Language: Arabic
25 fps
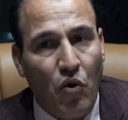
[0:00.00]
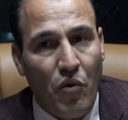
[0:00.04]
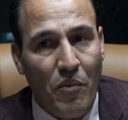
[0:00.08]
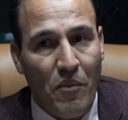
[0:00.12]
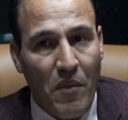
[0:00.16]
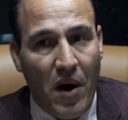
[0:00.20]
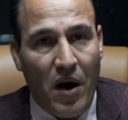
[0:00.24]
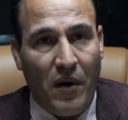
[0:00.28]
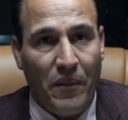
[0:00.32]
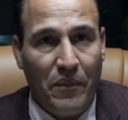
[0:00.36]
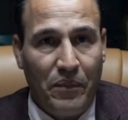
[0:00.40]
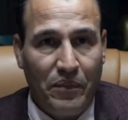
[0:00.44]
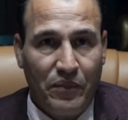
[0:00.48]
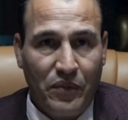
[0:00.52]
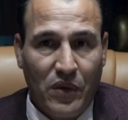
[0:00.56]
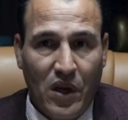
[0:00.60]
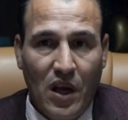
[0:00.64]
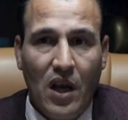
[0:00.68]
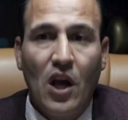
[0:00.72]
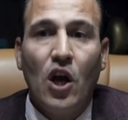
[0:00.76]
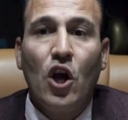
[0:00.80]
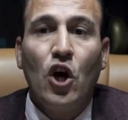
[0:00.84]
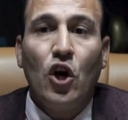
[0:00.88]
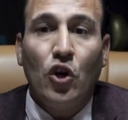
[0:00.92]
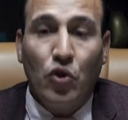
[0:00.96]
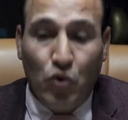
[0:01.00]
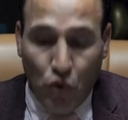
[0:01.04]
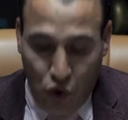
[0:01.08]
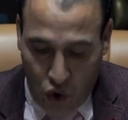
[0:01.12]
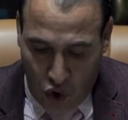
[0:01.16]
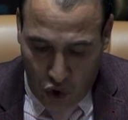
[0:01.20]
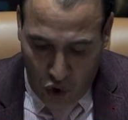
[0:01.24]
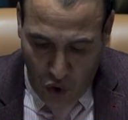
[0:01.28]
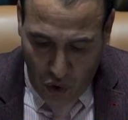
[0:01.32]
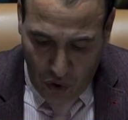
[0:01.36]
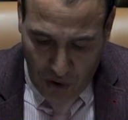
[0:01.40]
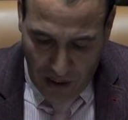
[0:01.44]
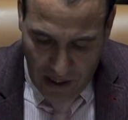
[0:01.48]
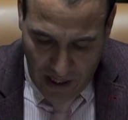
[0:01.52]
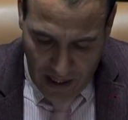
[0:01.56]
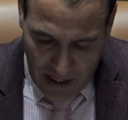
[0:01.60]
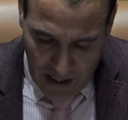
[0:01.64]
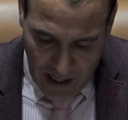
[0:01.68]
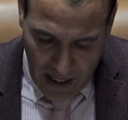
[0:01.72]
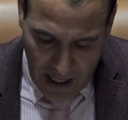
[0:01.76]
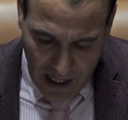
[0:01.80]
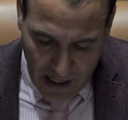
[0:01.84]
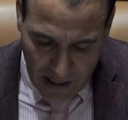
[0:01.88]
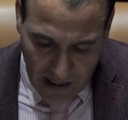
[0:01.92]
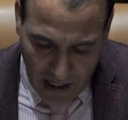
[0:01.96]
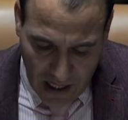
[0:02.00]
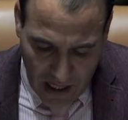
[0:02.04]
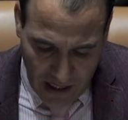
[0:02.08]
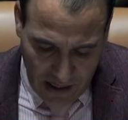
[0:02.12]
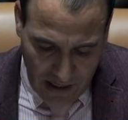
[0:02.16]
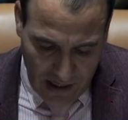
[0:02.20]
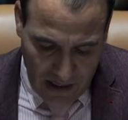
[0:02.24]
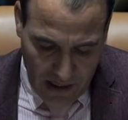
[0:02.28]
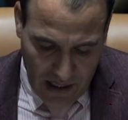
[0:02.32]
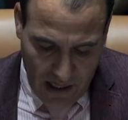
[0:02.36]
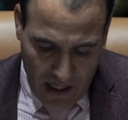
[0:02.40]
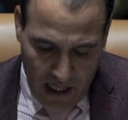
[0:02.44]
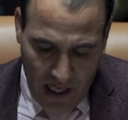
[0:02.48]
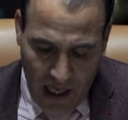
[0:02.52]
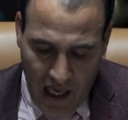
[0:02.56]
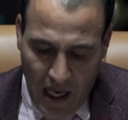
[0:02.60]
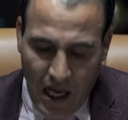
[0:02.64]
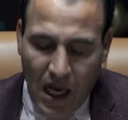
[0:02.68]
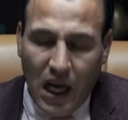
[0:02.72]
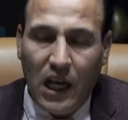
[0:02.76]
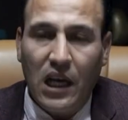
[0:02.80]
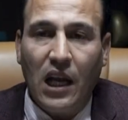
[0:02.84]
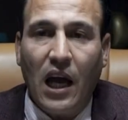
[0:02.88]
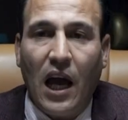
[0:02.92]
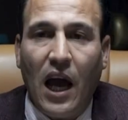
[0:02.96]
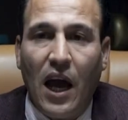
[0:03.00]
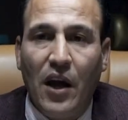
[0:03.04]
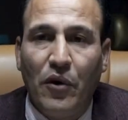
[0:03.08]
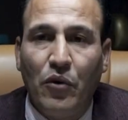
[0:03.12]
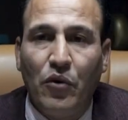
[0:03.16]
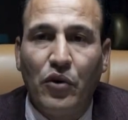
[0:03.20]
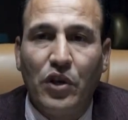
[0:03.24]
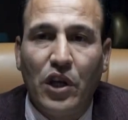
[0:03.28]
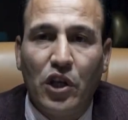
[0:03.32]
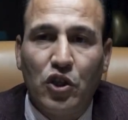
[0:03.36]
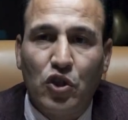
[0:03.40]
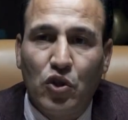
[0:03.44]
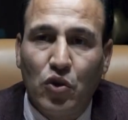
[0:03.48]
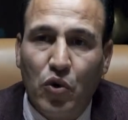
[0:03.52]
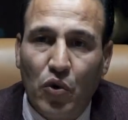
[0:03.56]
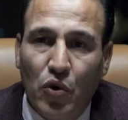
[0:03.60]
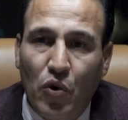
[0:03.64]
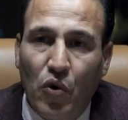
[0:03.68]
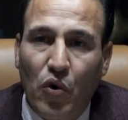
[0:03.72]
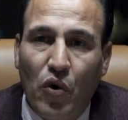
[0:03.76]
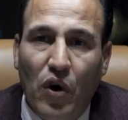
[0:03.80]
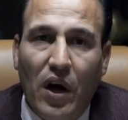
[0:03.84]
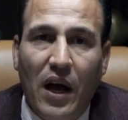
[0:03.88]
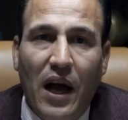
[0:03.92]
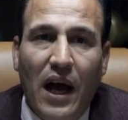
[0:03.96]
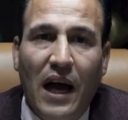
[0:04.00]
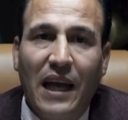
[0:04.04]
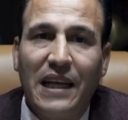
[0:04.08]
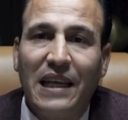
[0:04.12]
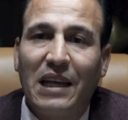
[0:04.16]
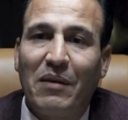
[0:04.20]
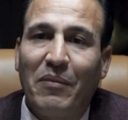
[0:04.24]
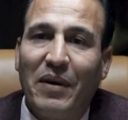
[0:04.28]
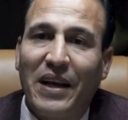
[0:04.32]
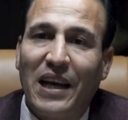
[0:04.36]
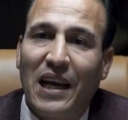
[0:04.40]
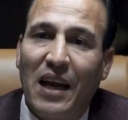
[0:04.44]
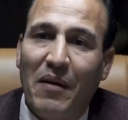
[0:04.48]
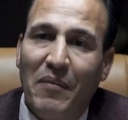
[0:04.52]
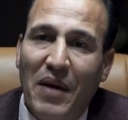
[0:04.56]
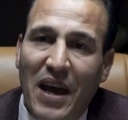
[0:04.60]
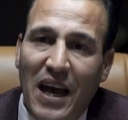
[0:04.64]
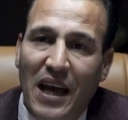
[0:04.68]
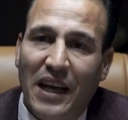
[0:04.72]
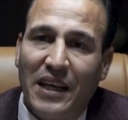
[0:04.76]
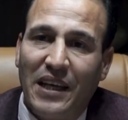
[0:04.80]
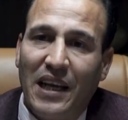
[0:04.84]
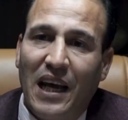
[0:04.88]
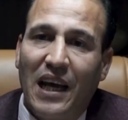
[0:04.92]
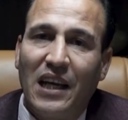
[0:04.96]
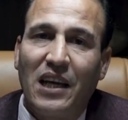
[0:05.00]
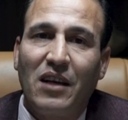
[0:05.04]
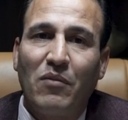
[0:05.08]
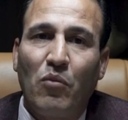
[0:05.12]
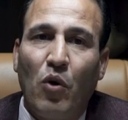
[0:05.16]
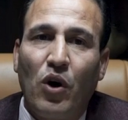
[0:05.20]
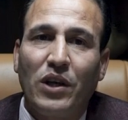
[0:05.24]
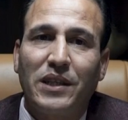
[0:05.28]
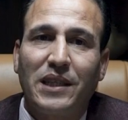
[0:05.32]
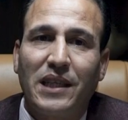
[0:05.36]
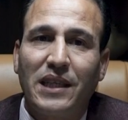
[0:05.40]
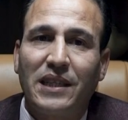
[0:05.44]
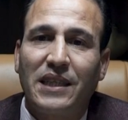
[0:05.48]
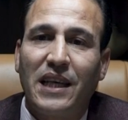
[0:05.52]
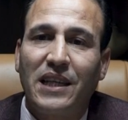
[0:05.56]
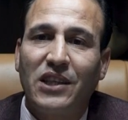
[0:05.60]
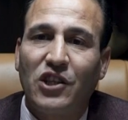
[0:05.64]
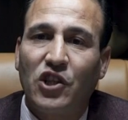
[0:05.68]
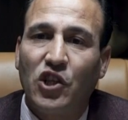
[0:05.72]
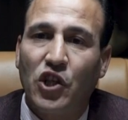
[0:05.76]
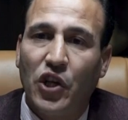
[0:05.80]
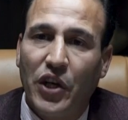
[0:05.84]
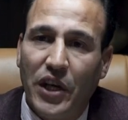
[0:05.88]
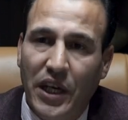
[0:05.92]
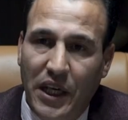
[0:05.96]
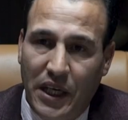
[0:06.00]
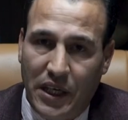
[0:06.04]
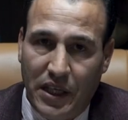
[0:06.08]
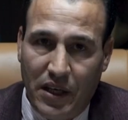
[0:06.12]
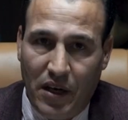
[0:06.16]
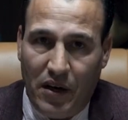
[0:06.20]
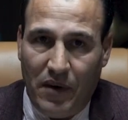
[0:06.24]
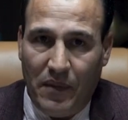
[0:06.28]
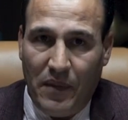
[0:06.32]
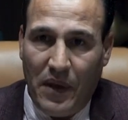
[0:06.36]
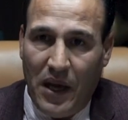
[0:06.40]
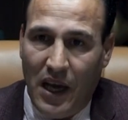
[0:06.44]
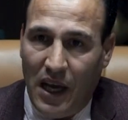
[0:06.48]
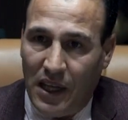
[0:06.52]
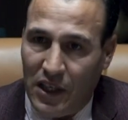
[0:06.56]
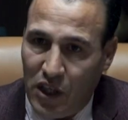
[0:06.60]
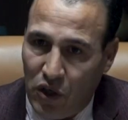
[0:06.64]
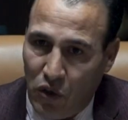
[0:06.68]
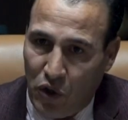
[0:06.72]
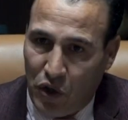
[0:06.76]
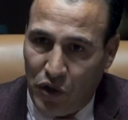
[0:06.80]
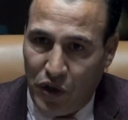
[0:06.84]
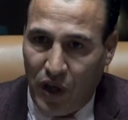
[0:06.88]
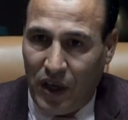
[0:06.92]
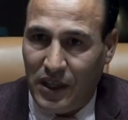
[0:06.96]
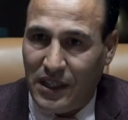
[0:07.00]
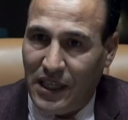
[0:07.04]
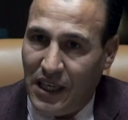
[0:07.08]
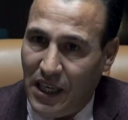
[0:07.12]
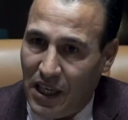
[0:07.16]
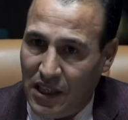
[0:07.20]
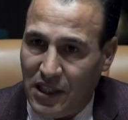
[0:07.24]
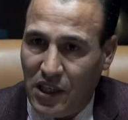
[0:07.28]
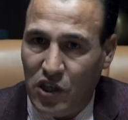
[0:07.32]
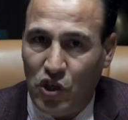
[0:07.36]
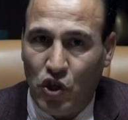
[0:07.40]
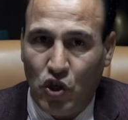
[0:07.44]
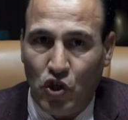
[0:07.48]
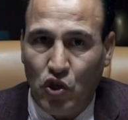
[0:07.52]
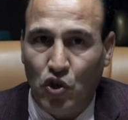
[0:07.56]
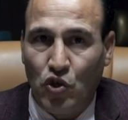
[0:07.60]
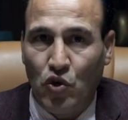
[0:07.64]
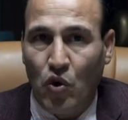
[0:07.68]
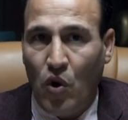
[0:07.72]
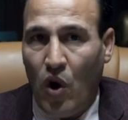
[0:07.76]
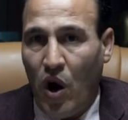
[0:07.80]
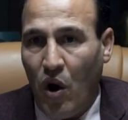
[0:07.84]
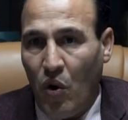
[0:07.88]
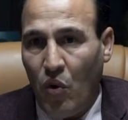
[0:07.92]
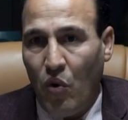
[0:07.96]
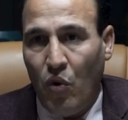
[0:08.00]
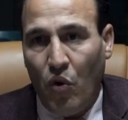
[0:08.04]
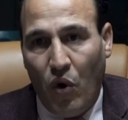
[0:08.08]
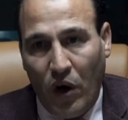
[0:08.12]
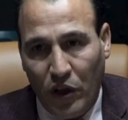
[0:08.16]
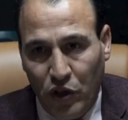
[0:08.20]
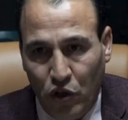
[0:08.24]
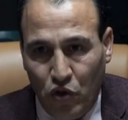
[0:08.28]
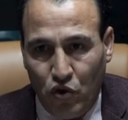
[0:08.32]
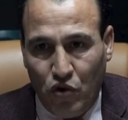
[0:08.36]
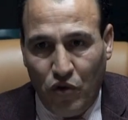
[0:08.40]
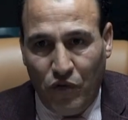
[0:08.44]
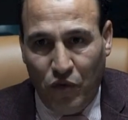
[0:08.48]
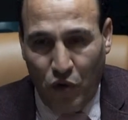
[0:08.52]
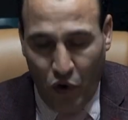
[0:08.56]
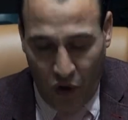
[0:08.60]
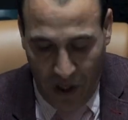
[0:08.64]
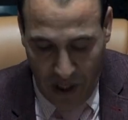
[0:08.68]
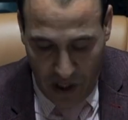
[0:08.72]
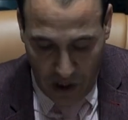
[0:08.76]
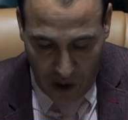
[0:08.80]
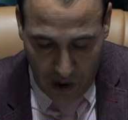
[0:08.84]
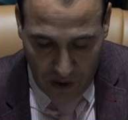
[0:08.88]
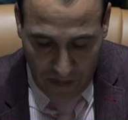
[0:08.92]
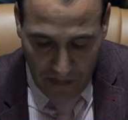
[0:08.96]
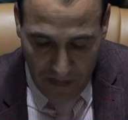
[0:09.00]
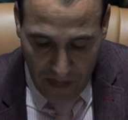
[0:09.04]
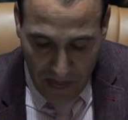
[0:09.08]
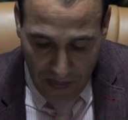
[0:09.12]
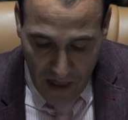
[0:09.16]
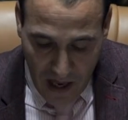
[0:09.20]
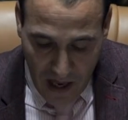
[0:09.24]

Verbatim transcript: الامه دستوريا ايضا القانون يصدر عن البرلمان عن المؤسسات التشريعيه هذه نقطه حتى يخصنا نسجلوها وغادي نشوفوا علاش